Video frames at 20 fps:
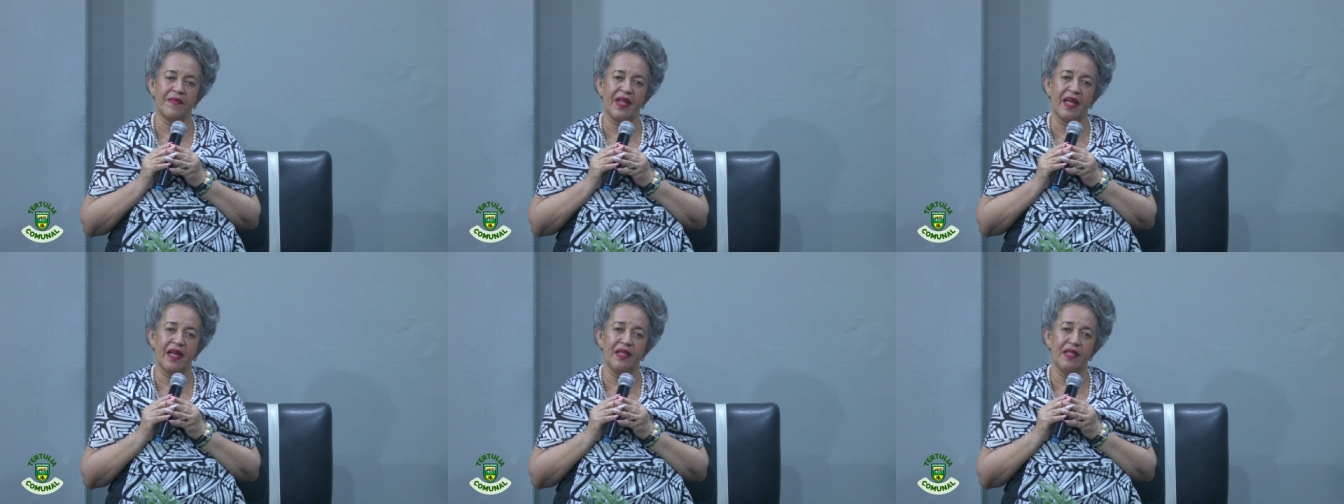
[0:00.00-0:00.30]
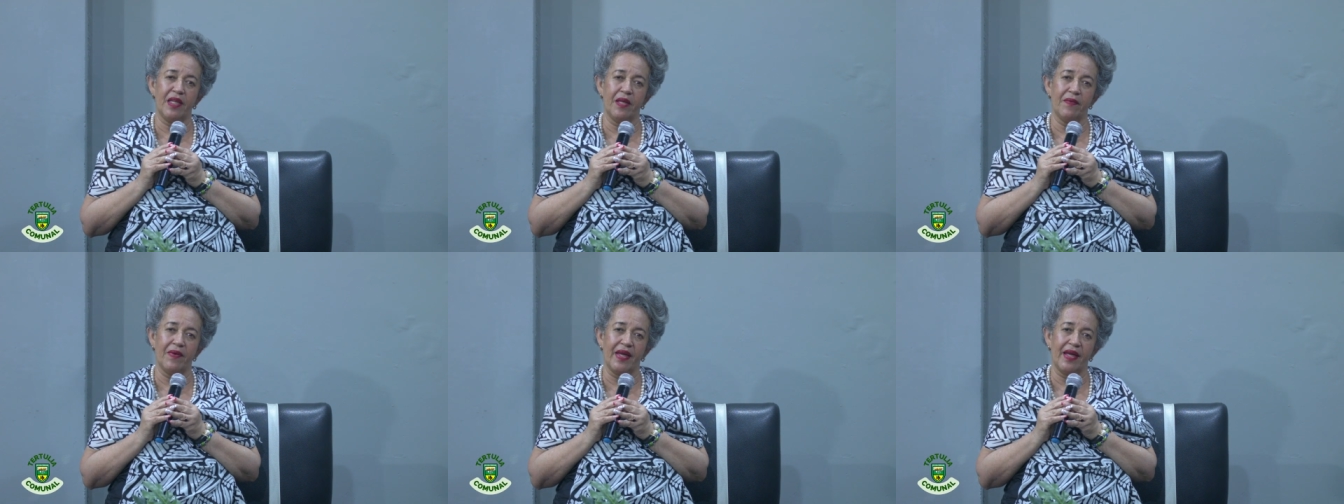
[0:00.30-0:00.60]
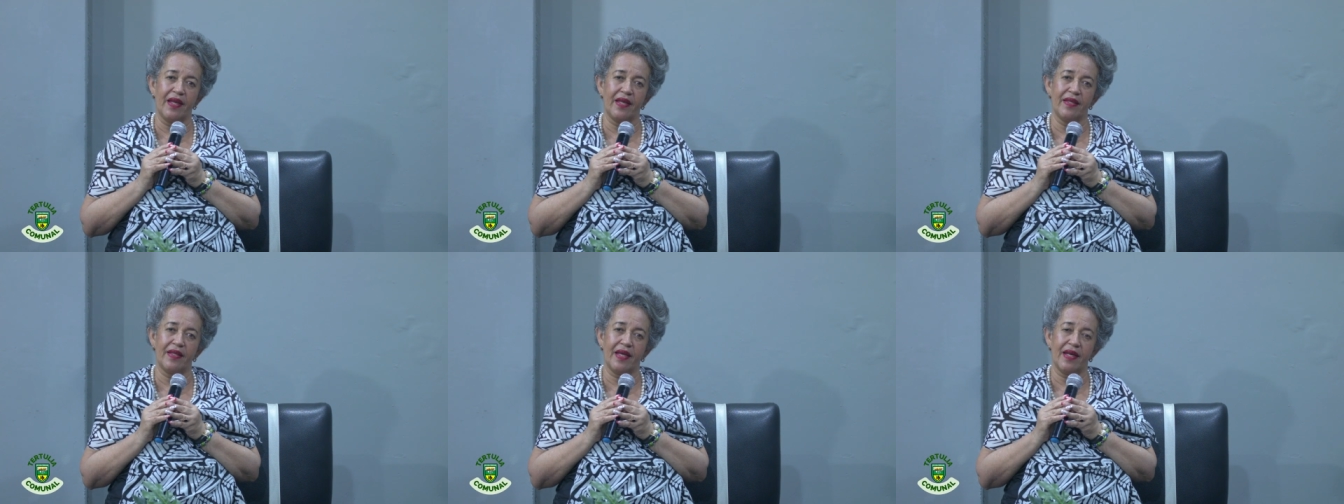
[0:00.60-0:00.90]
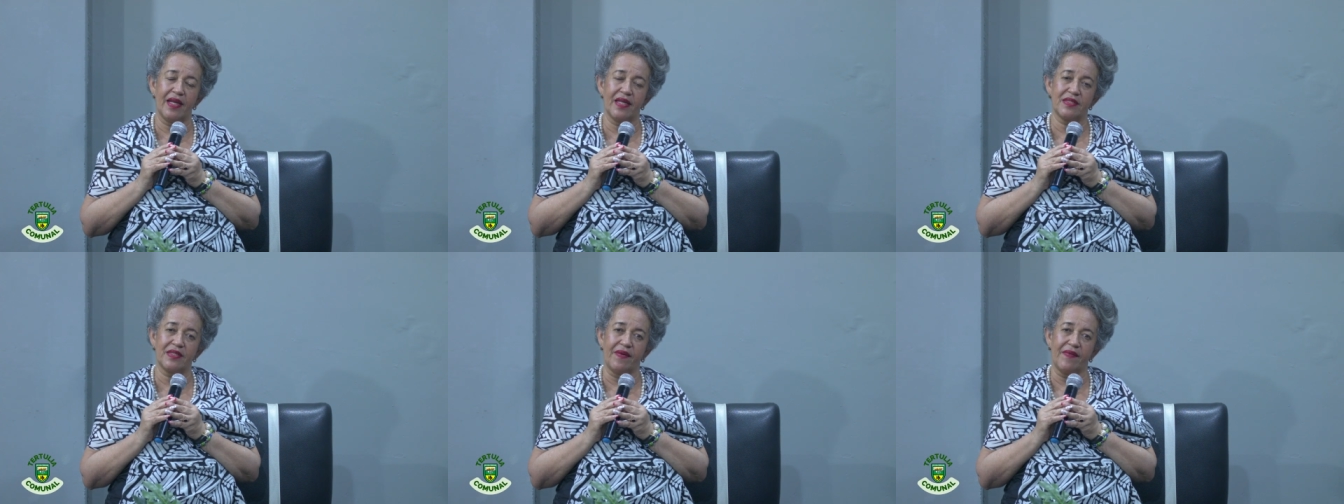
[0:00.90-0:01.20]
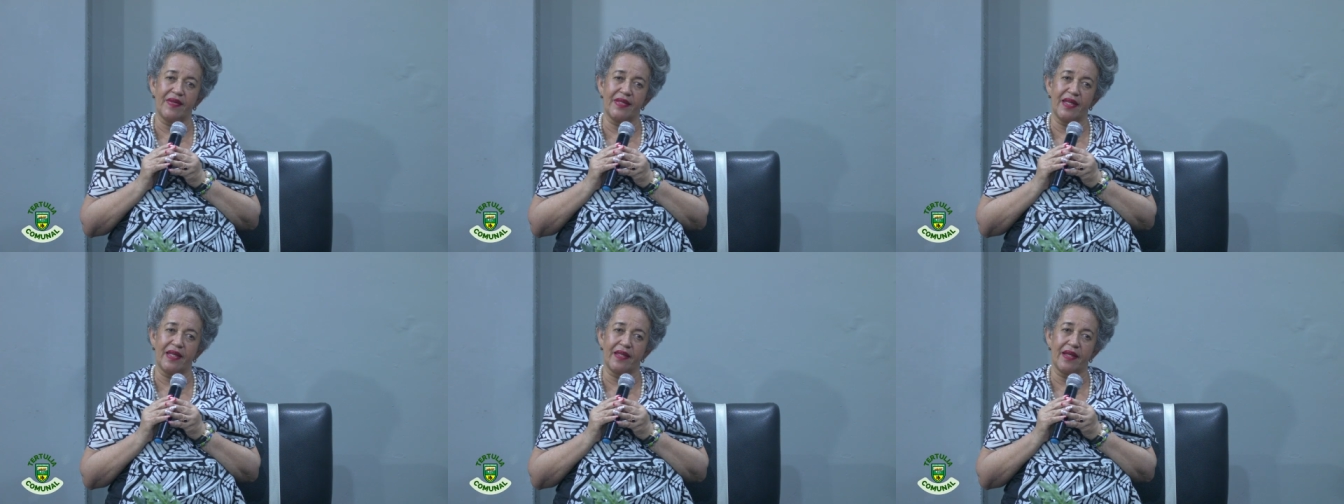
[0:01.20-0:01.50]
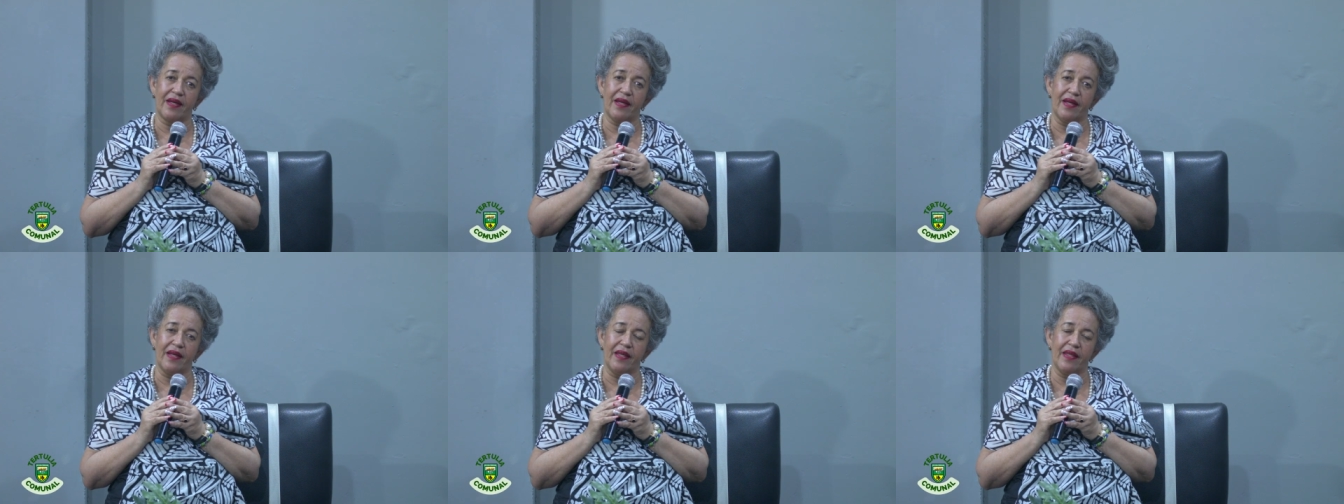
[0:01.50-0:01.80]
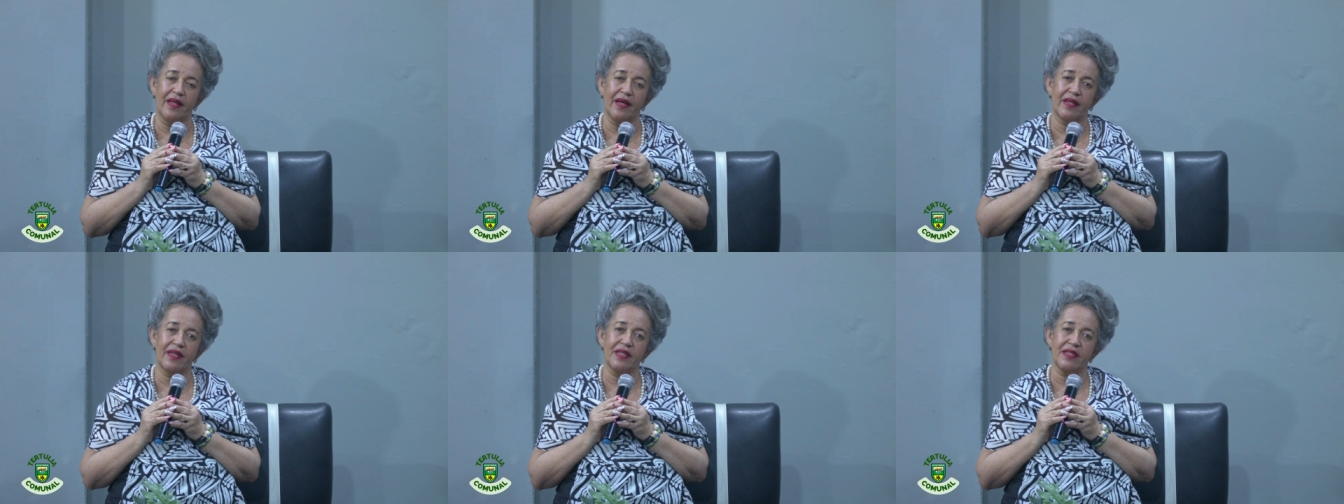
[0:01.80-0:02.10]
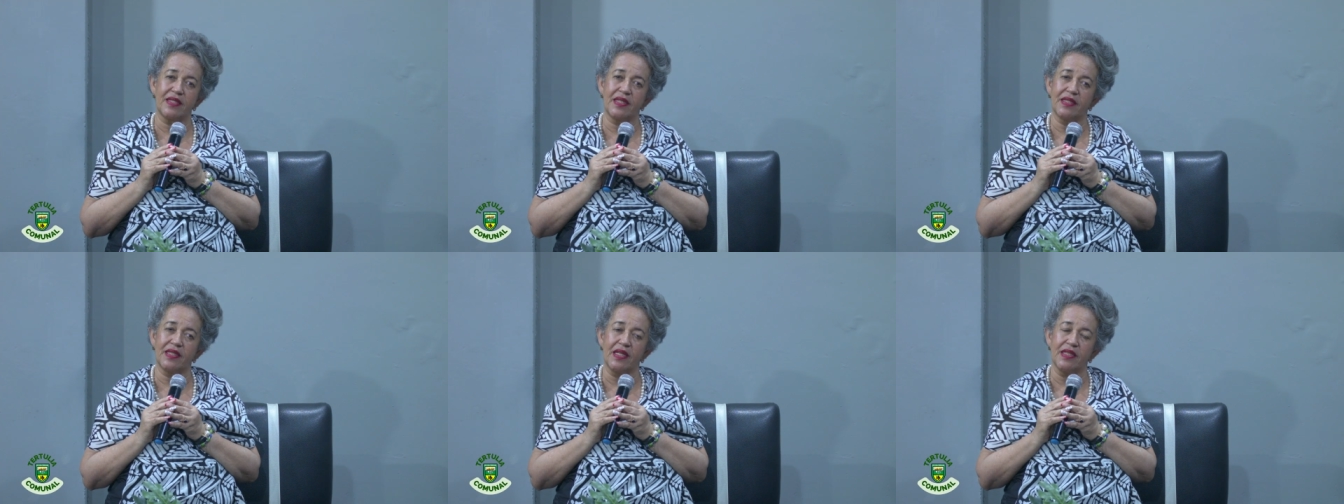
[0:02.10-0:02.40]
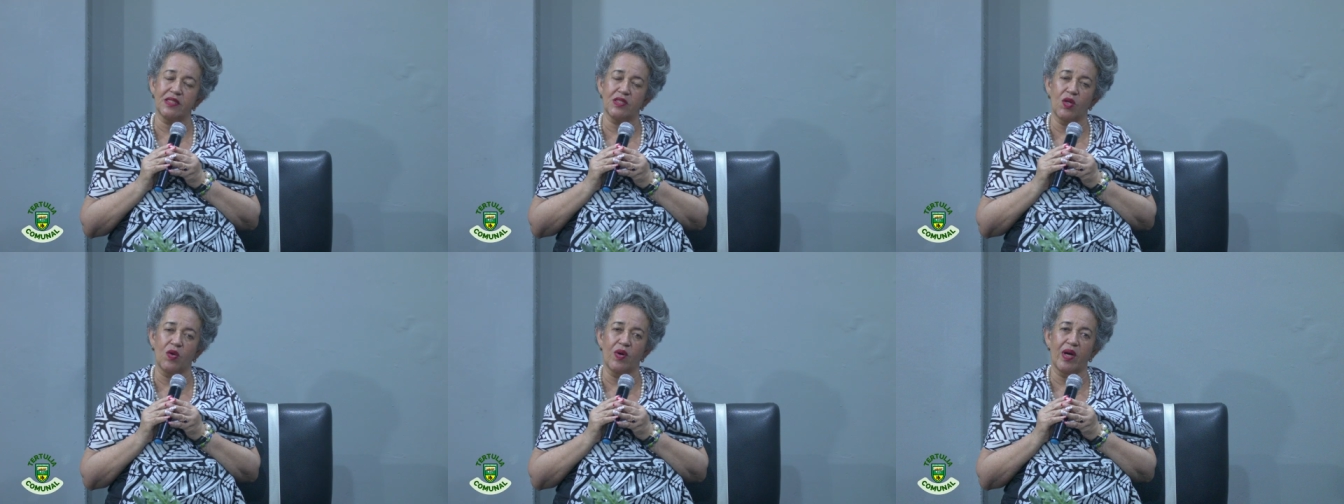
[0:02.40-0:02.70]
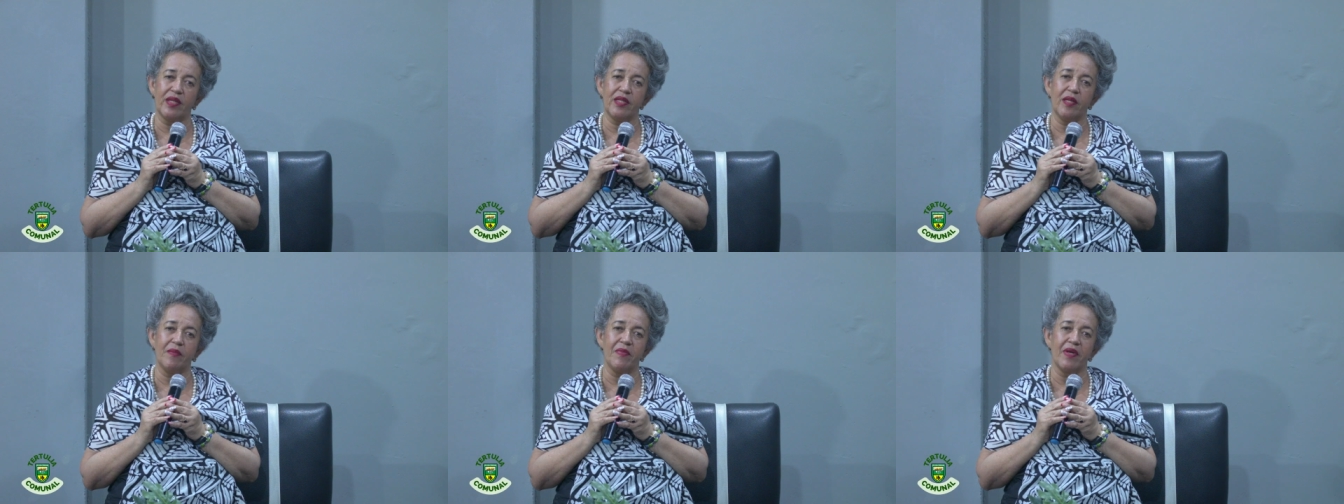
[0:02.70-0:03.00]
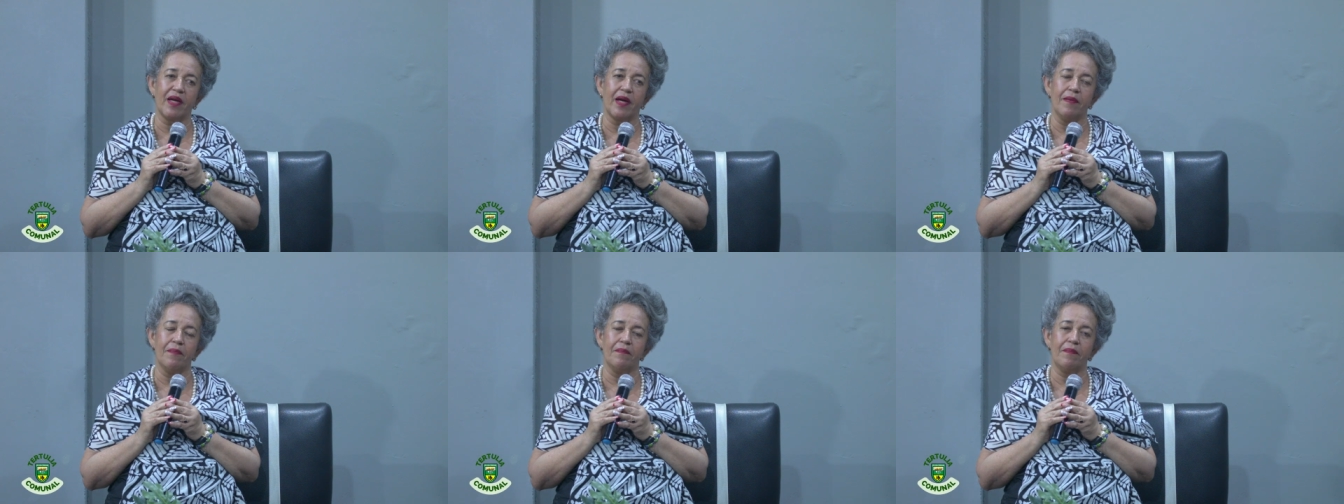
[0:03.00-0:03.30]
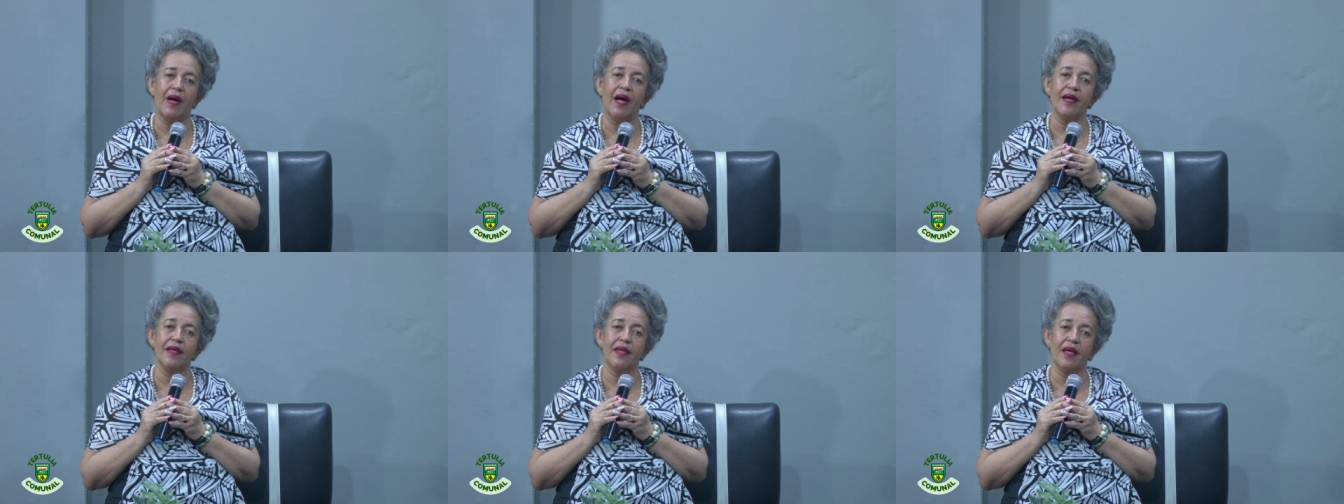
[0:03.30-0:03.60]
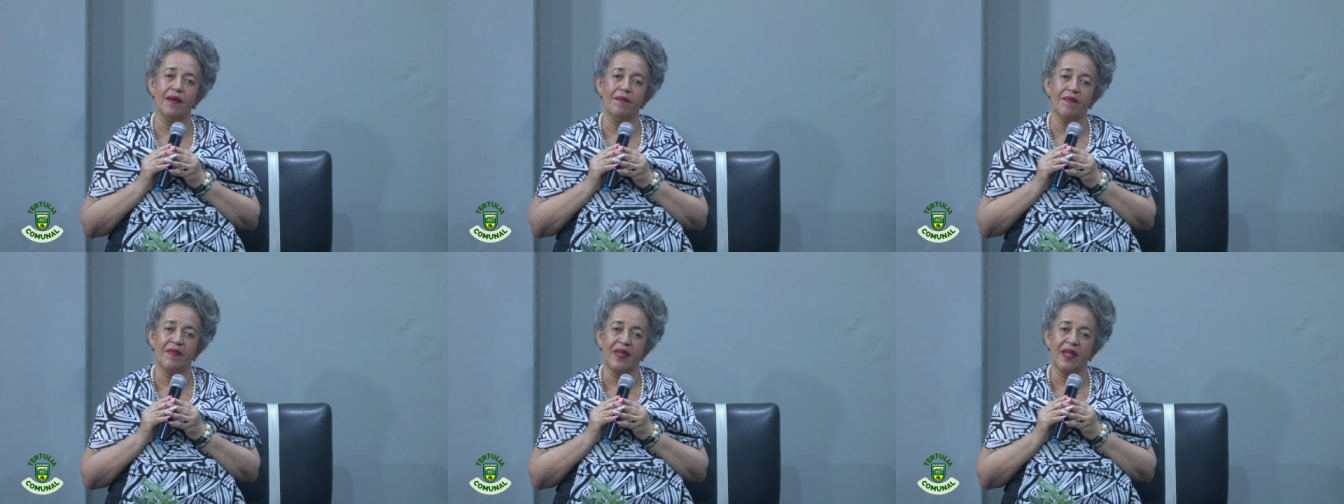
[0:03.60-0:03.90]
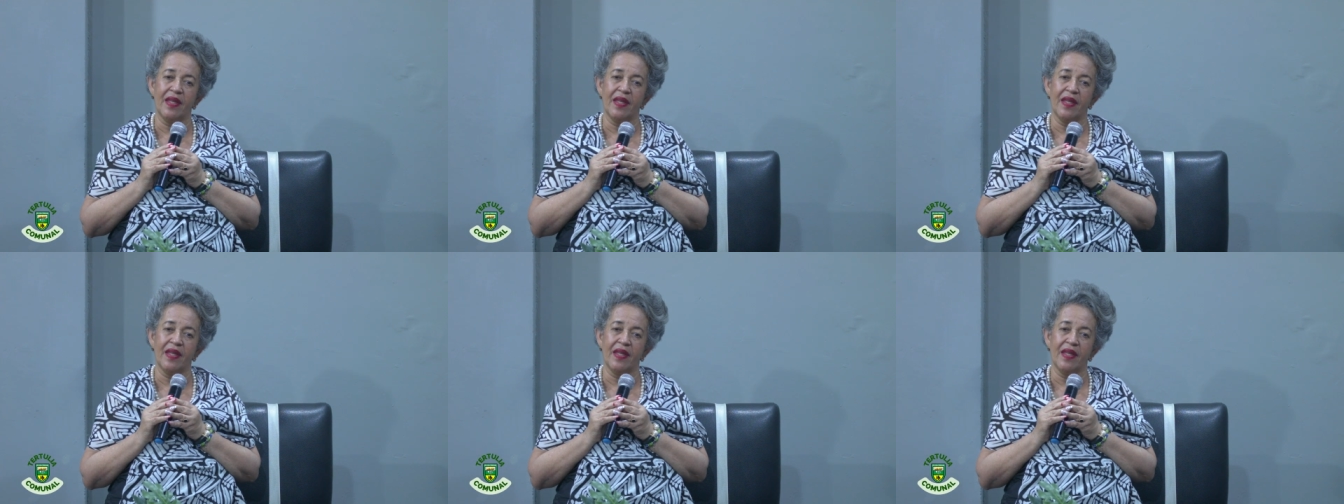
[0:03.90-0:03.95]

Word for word: el nivel de la sabaneta querida, que es el eslogan de mi campaña.